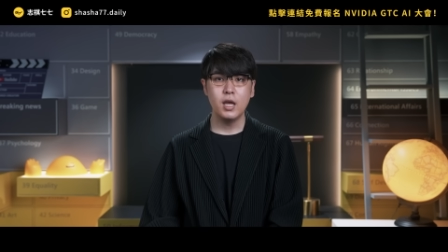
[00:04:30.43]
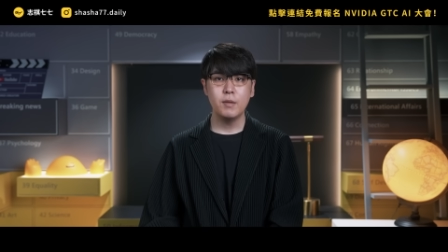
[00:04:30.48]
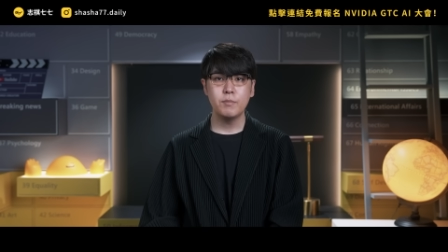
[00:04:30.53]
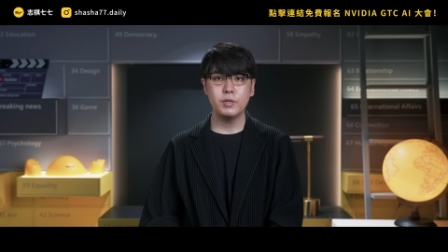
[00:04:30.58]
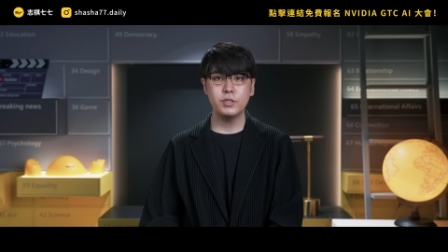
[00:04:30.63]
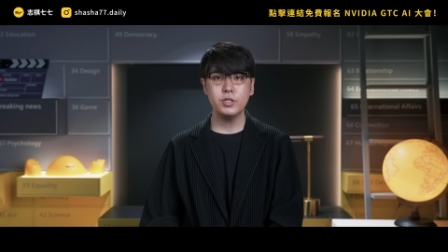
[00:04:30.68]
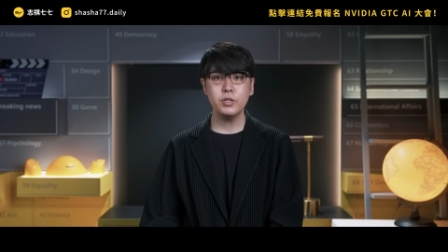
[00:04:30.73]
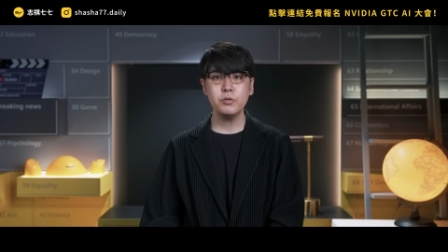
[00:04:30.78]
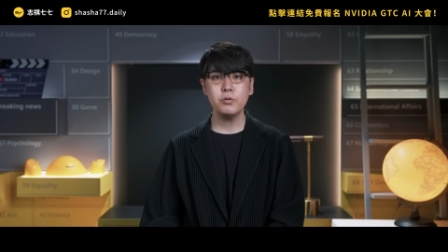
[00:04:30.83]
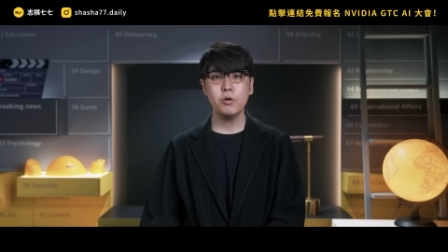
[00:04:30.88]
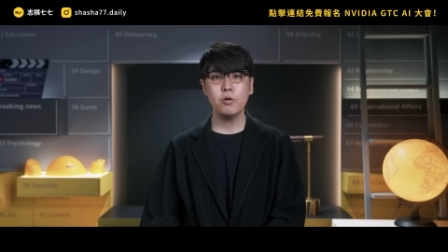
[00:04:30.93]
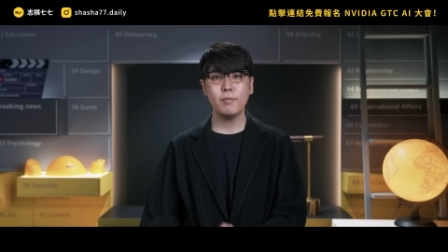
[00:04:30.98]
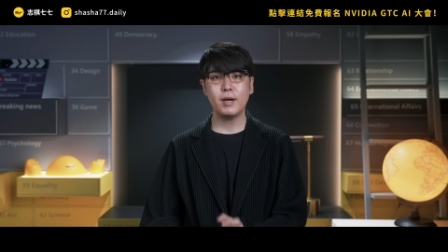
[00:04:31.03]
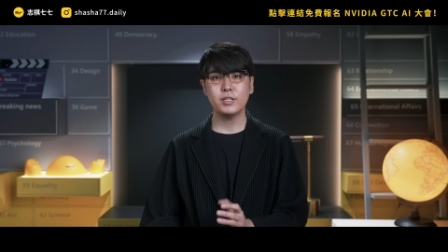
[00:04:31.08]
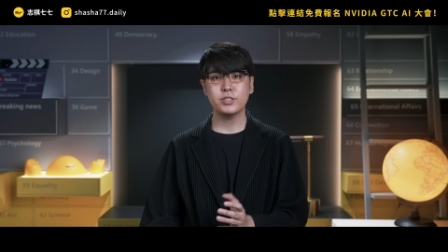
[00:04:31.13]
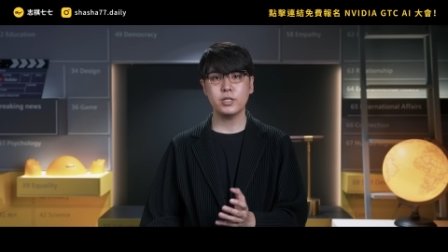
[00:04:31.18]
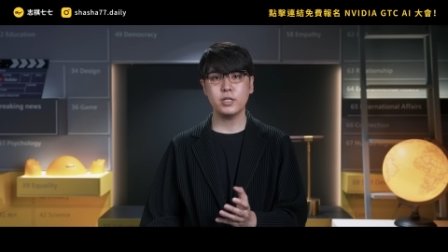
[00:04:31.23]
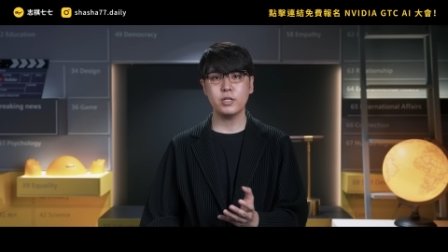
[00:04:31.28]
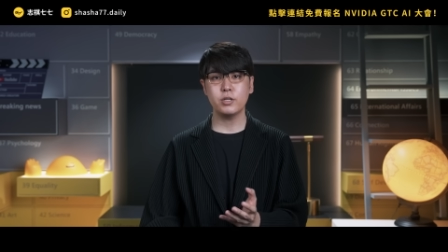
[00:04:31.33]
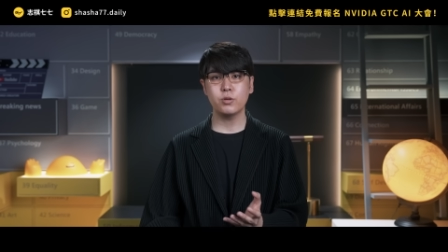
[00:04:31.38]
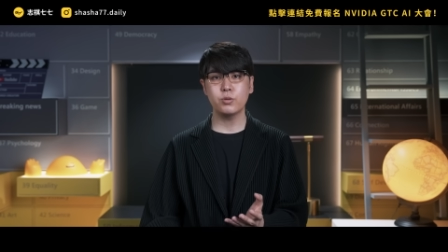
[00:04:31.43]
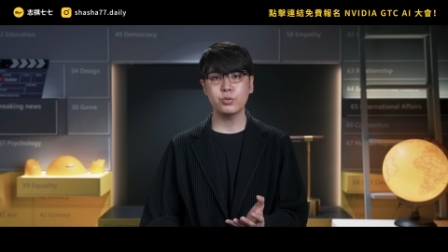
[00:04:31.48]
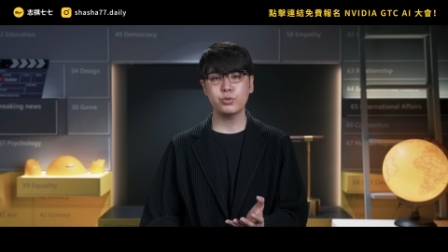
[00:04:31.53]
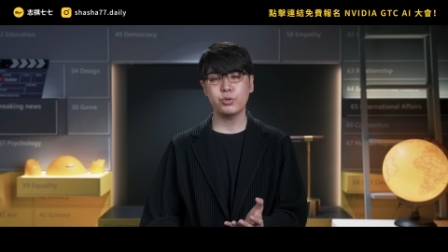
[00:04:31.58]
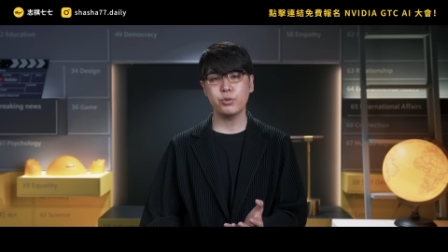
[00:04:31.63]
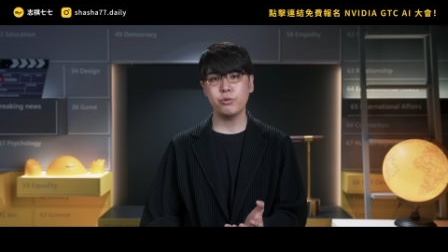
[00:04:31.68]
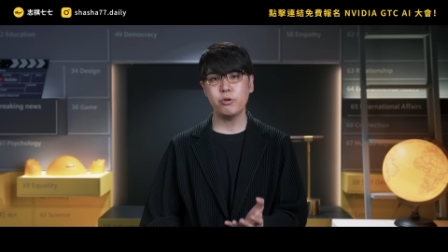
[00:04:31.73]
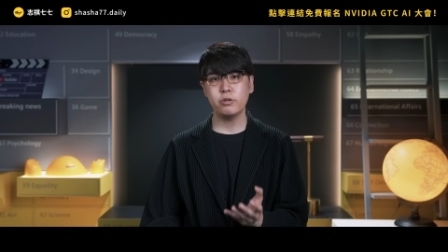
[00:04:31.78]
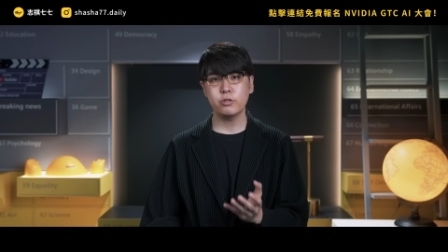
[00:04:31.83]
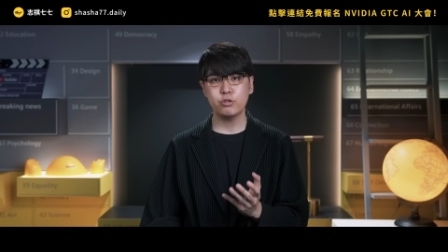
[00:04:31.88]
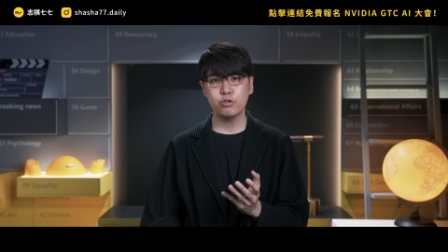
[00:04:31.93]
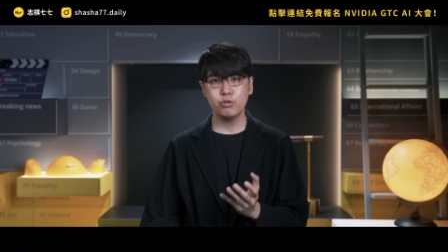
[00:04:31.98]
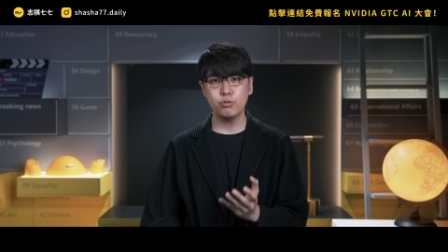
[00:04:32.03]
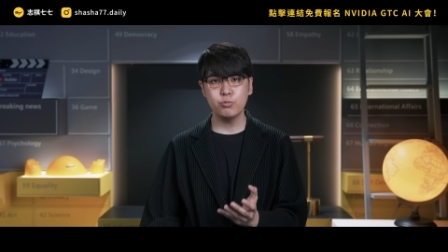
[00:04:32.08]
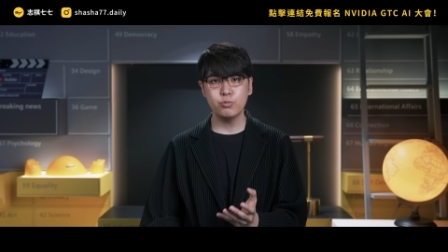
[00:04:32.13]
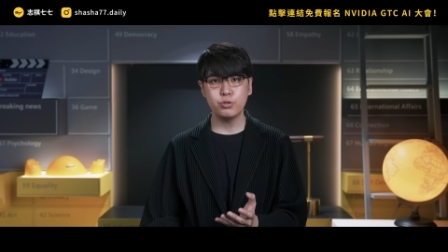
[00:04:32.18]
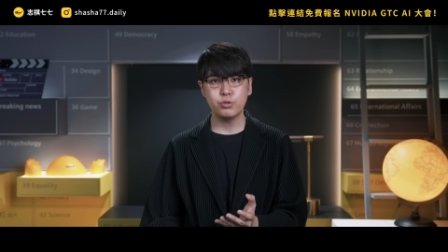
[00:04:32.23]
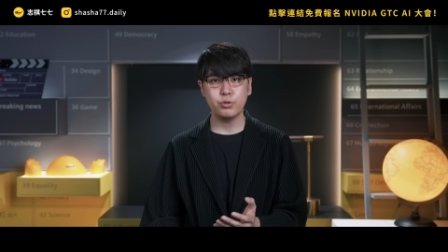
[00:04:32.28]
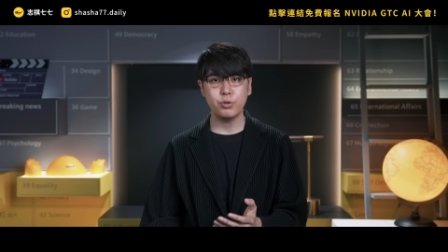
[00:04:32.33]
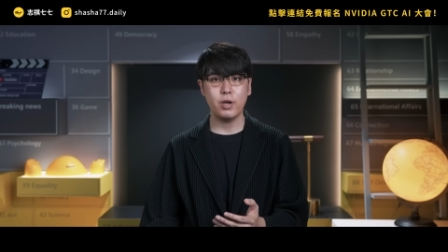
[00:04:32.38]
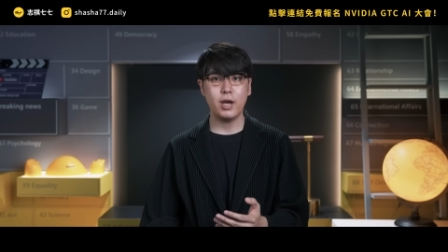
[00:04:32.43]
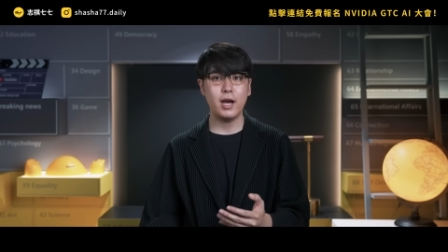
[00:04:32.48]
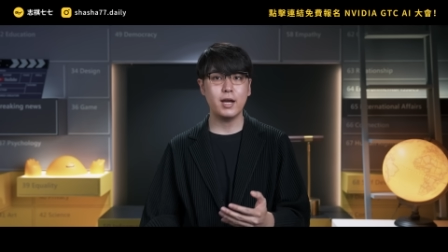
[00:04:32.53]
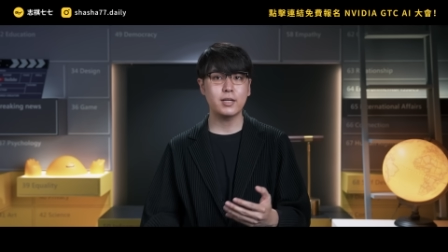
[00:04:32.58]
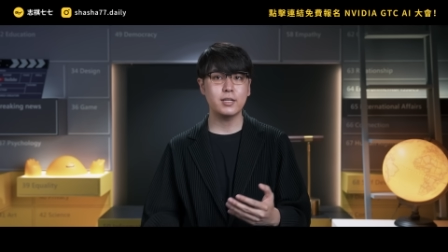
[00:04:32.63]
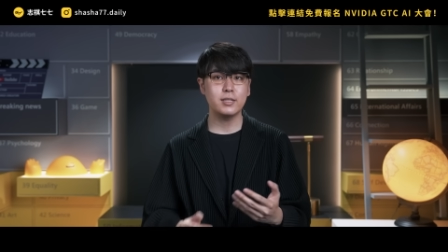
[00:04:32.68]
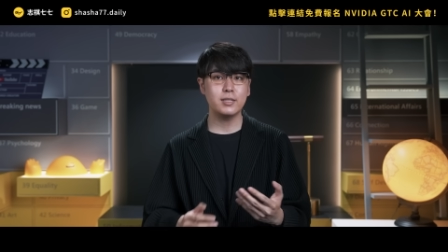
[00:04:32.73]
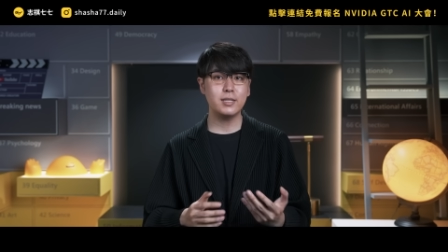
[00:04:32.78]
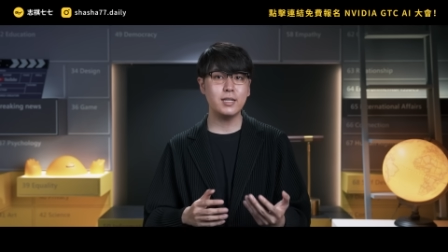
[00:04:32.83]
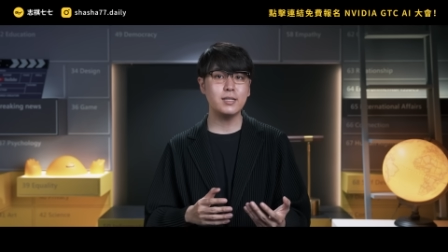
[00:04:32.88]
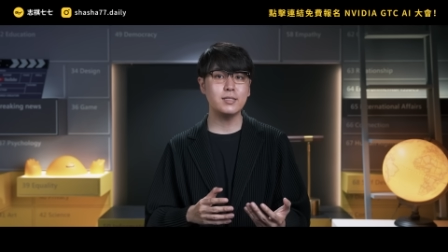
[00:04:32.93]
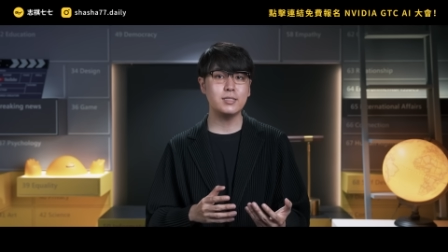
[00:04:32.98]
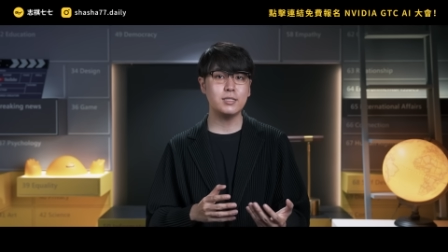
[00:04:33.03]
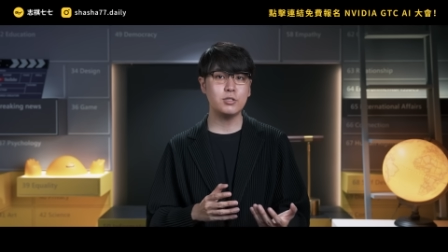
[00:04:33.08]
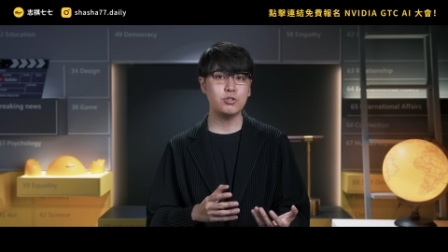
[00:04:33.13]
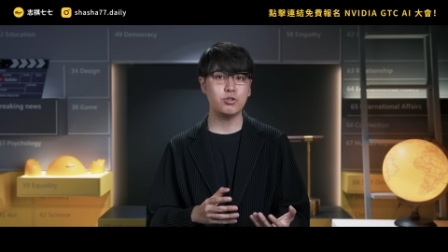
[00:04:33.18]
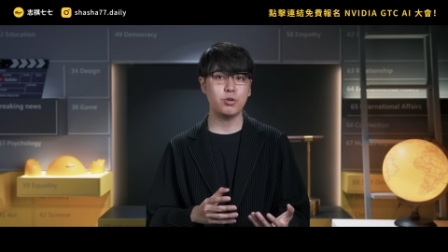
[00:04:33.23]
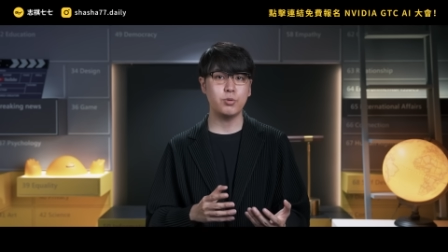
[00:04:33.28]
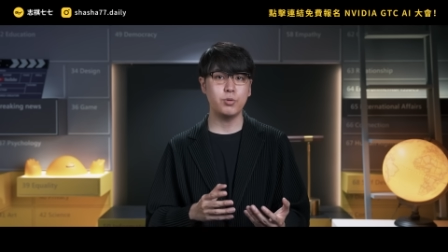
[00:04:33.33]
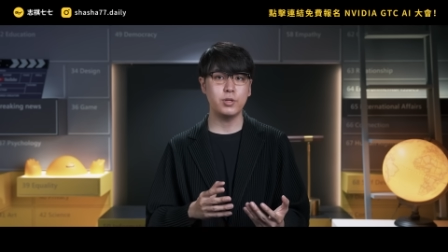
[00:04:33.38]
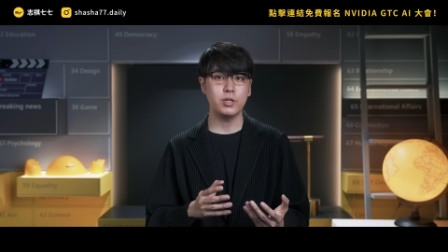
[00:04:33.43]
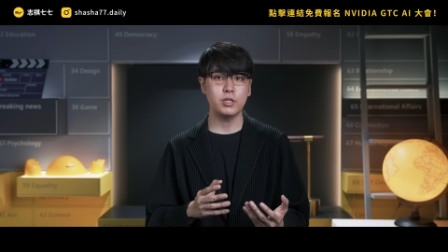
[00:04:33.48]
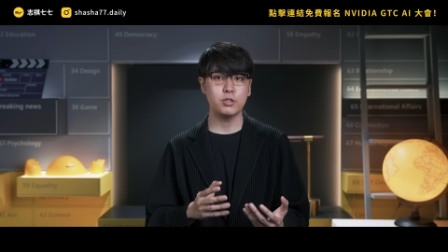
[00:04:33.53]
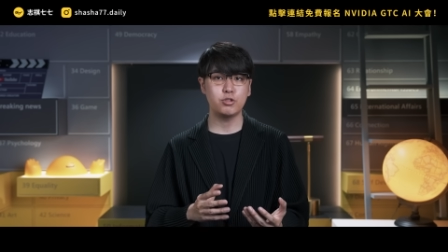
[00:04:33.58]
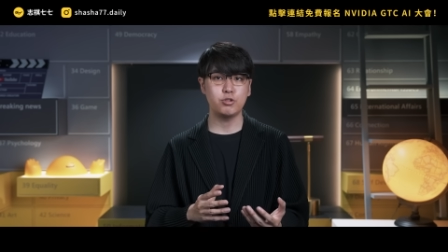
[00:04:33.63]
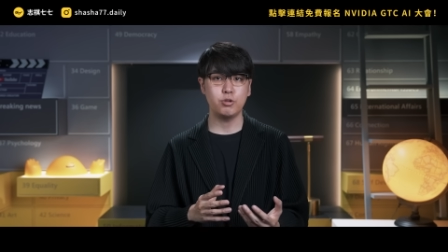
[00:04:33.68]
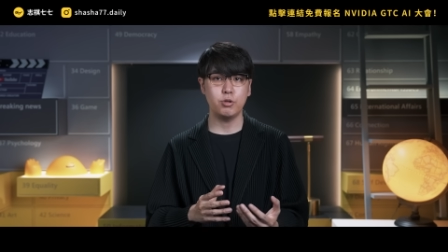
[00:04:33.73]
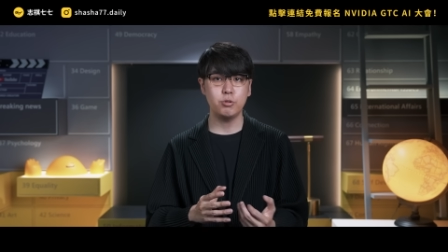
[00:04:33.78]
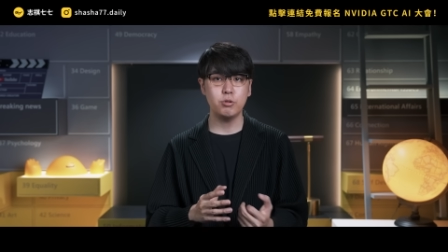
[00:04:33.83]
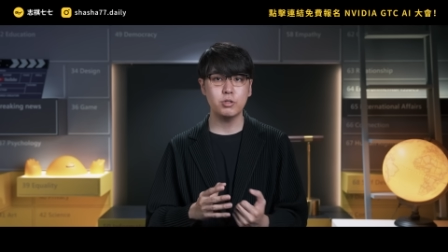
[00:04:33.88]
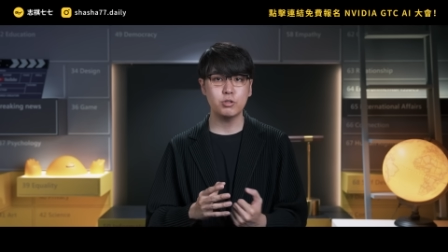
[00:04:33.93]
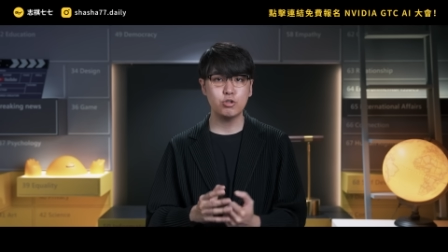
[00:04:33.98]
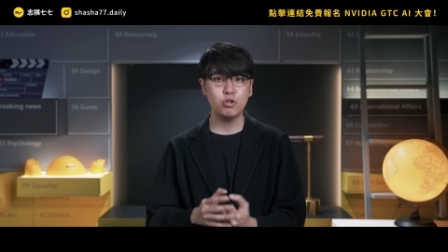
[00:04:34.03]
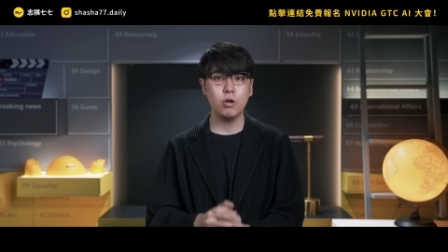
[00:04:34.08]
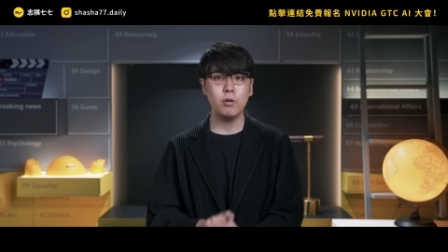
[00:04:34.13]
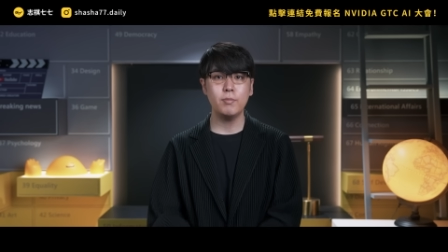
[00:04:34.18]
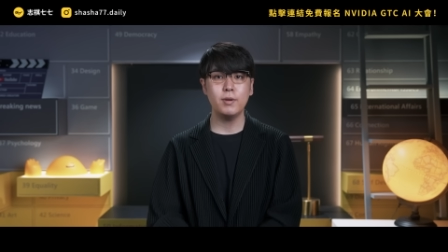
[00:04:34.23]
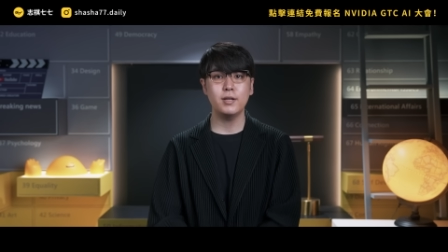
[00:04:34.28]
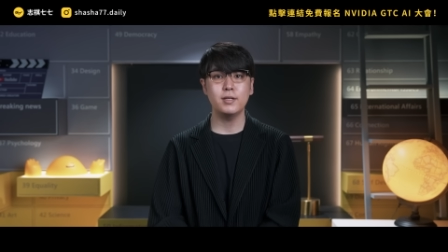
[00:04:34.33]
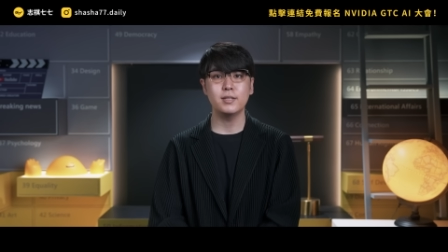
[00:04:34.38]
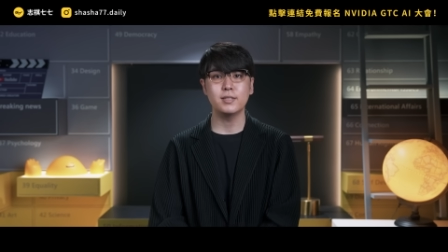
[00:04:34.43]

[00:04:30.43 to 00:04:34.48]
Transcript: 本身拥有麻省理工学院数学啊跟电机学位的学院创办